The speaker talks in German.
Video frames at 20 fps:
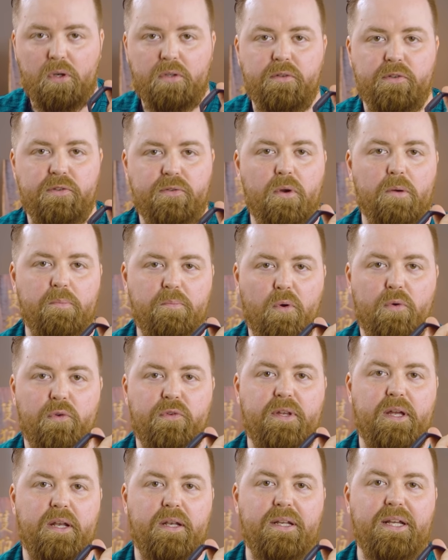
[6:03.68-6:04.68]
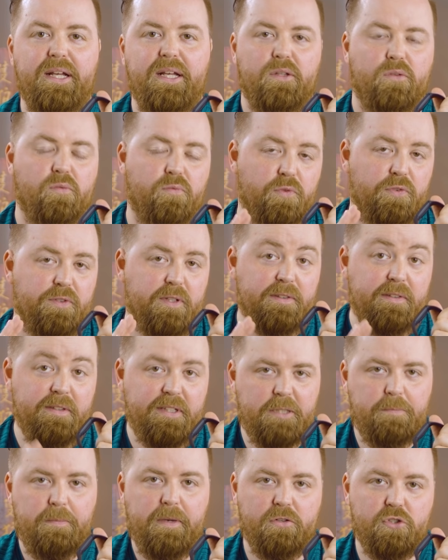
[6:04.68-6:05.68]
Not Disturb-Modus an. Du wirst jetzt
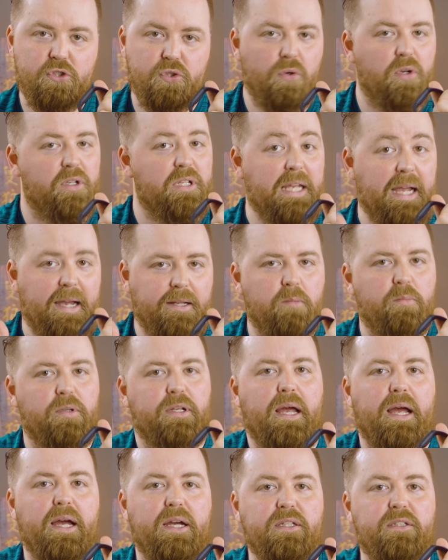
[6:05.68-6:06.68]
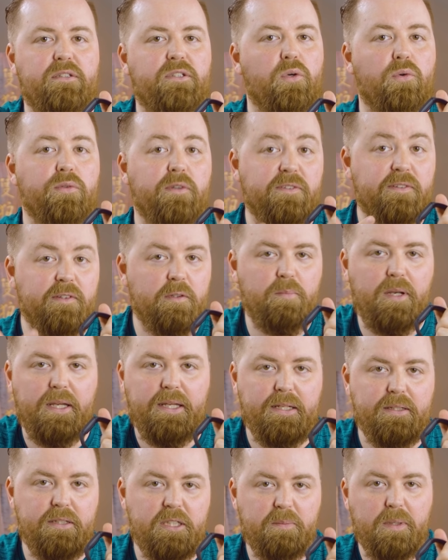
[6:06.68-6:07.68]
nicht mehr gestört, keine Benachrichtigung, das Display
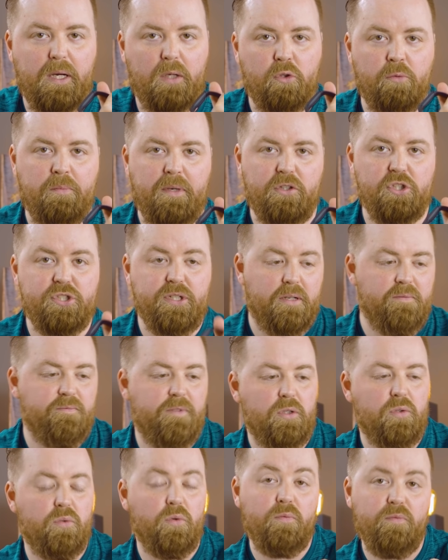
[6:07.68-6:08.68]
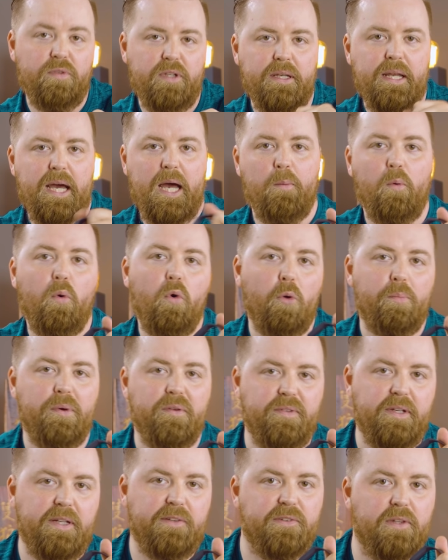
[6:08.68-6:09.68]
geht nicht mehr automatisch an, wenn du irgendwie den Arm
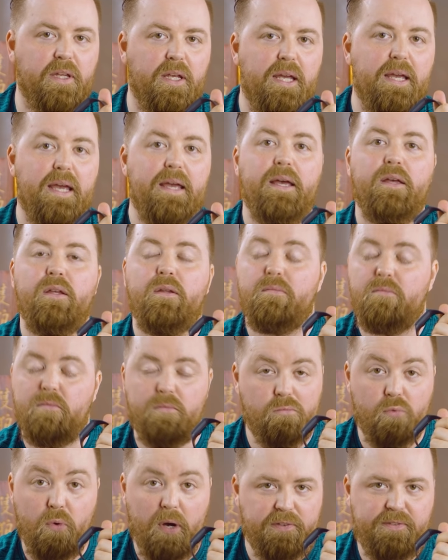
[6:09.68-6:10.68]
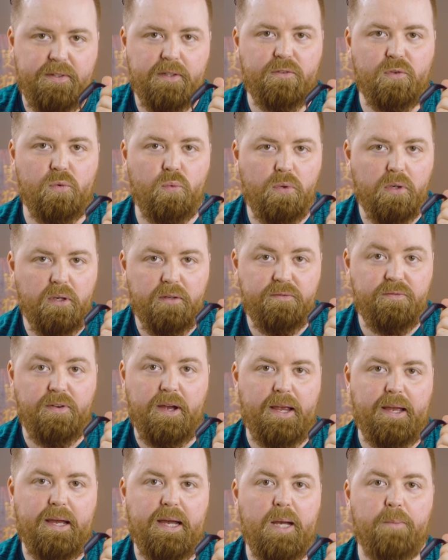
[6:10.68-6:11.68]
hochbewegst. Du hast jetzt Ruhe,
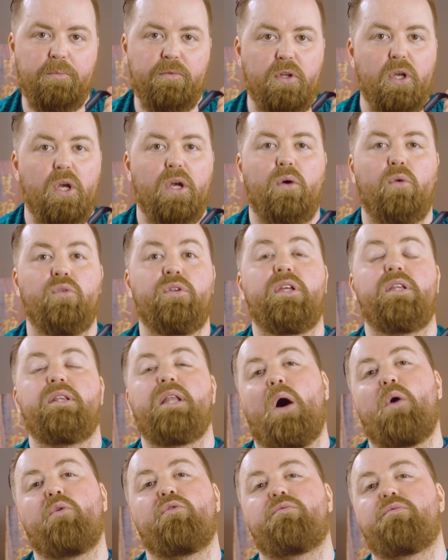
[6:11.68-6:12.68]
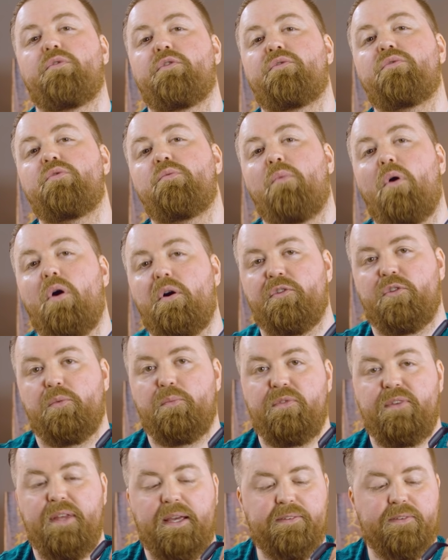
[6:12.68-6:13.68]
Feierabend und genauso wirst du morgens
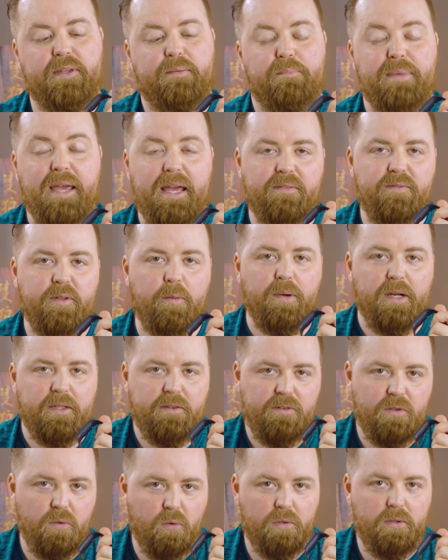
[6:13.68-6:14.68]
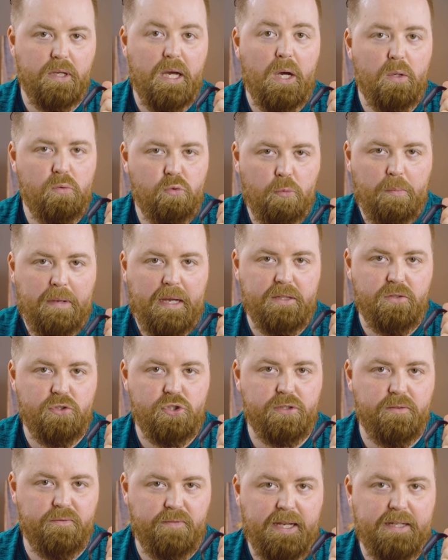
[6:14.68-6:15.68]
um 6 per Vibration
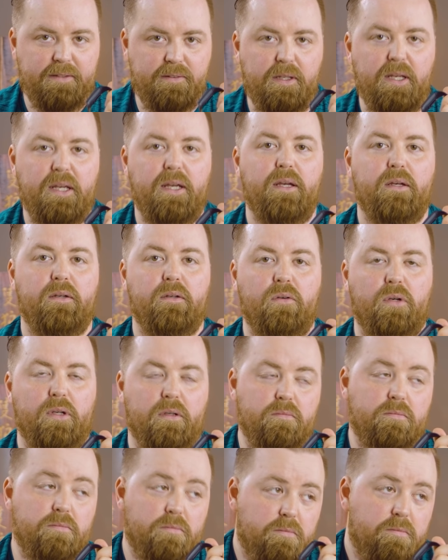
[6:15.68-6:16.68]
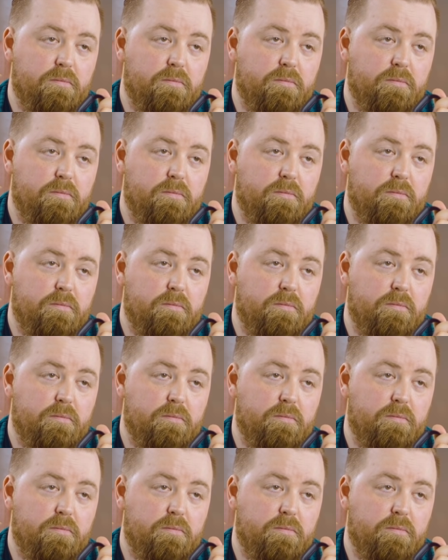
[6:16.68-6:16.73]
automatisch geweckt oder